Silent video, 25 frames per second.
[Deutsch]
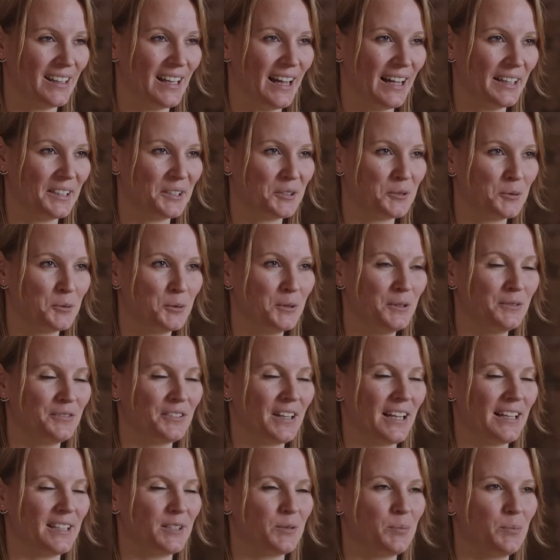
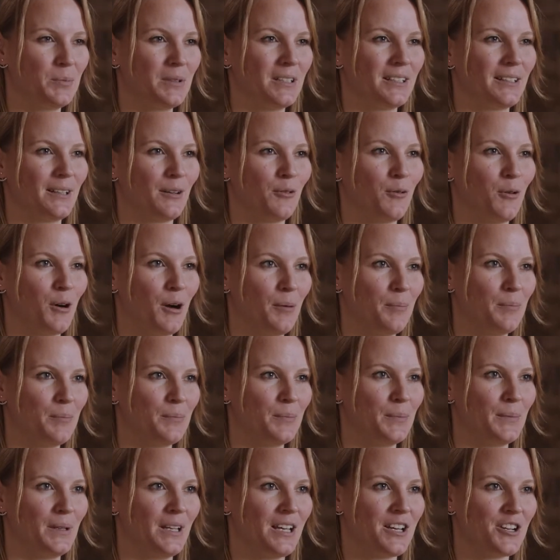Alkoholfreies Bier
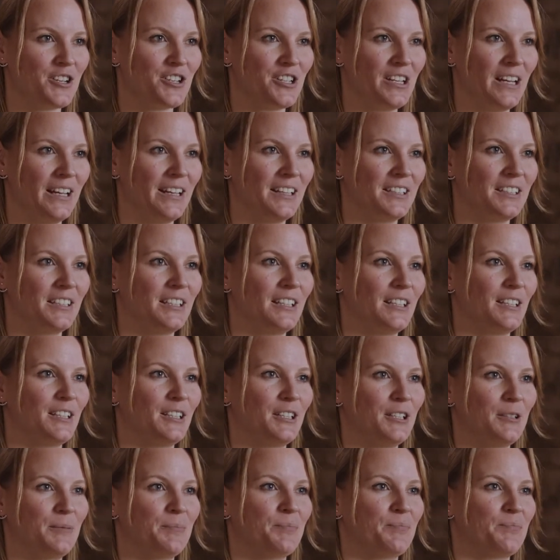daheim herstellen,
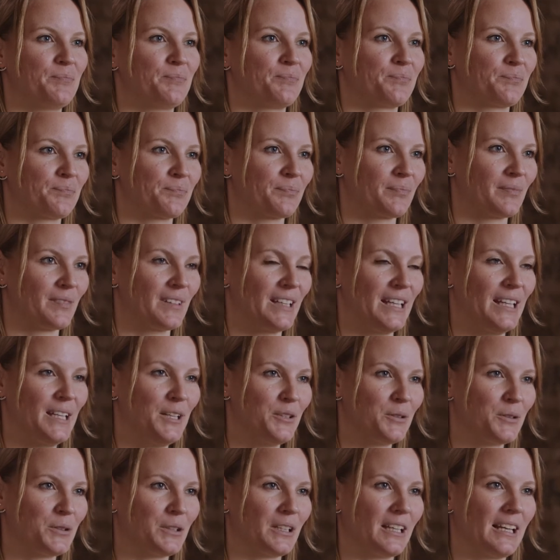im
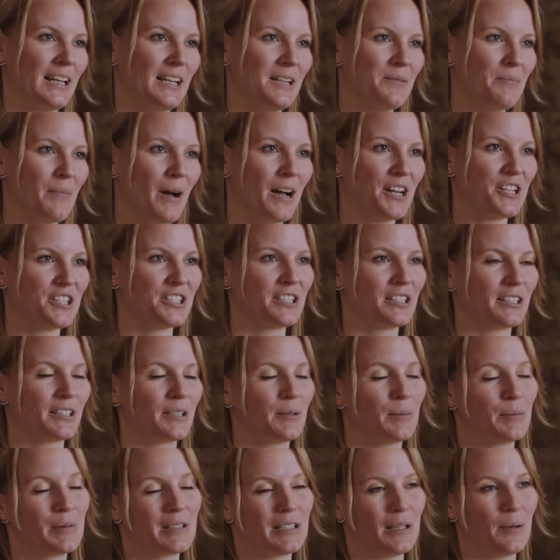industriellen Maßstab
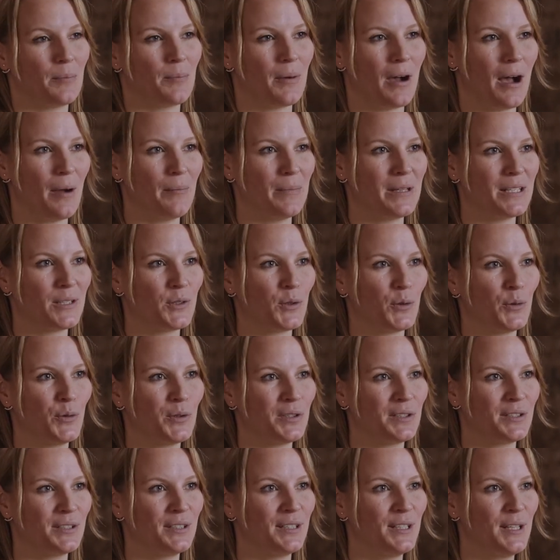gibt es ein paar
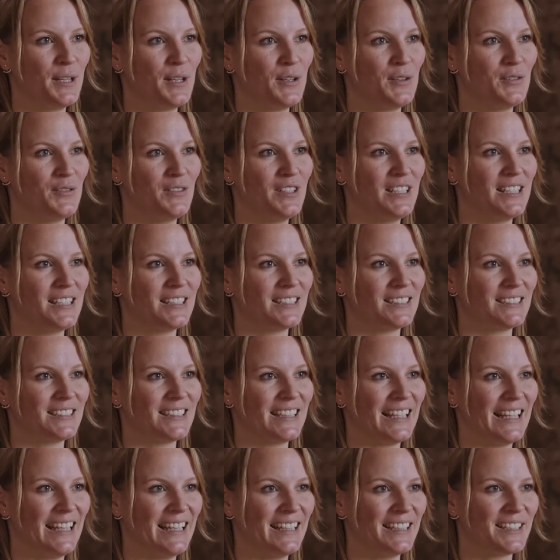Methoden, wie das
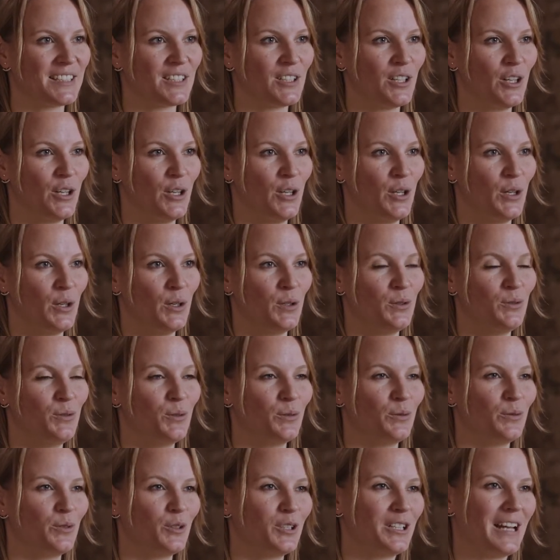geht. Nur
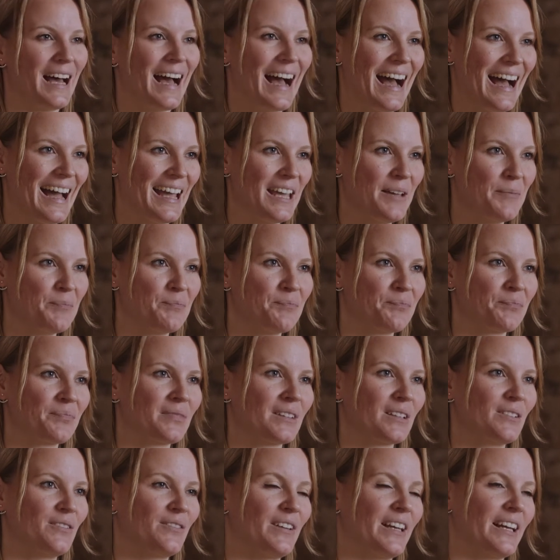für daheim
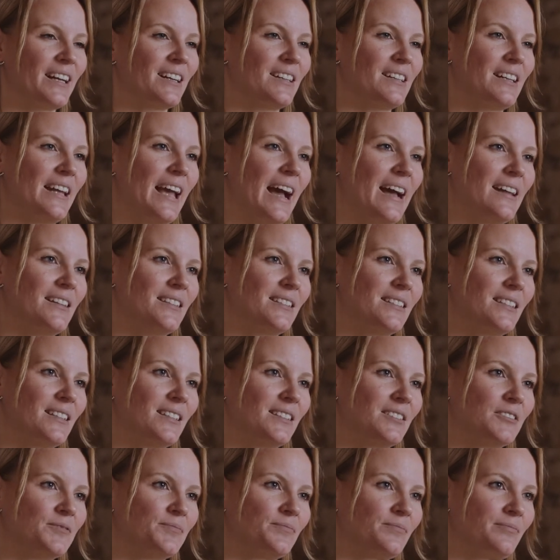wären die
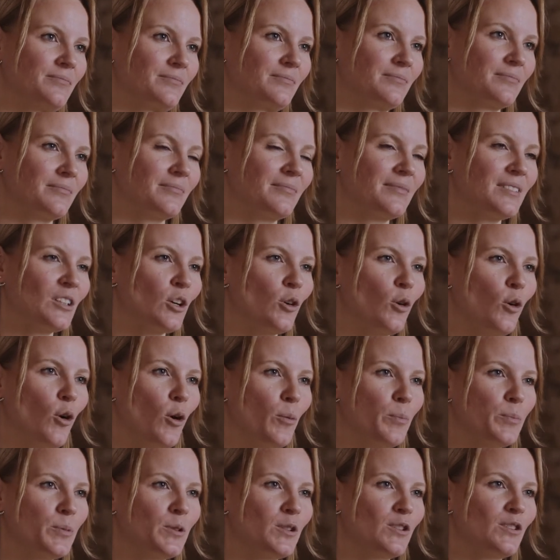einzigen
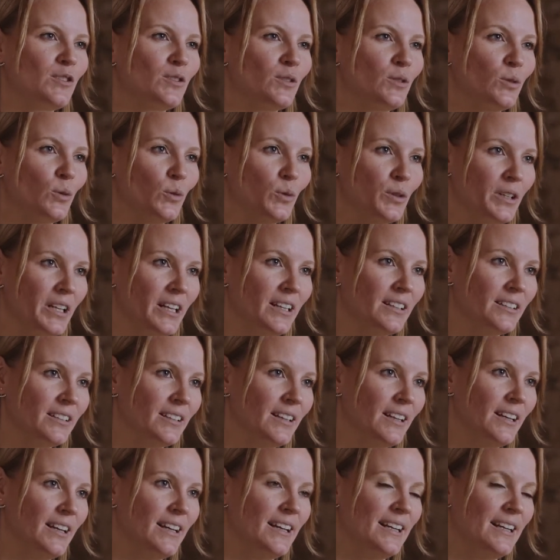Optionen,